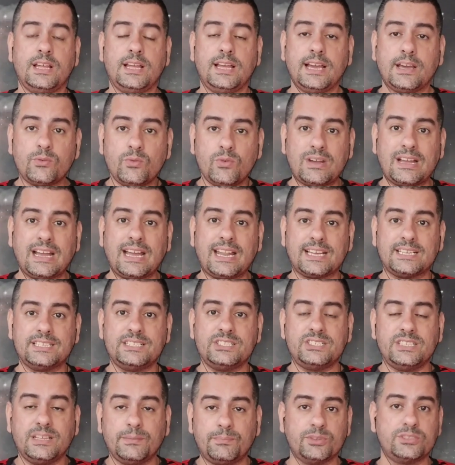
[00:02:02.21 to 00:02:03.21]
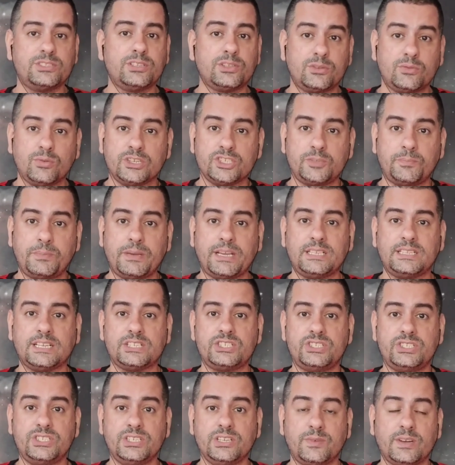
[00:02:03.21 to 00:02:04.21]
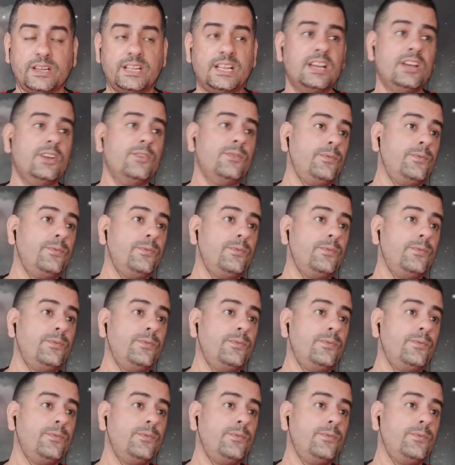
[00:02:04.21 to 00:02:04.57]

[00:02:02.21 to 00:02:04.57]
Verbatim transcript: Era um cara que a gente depositou uma expectativa,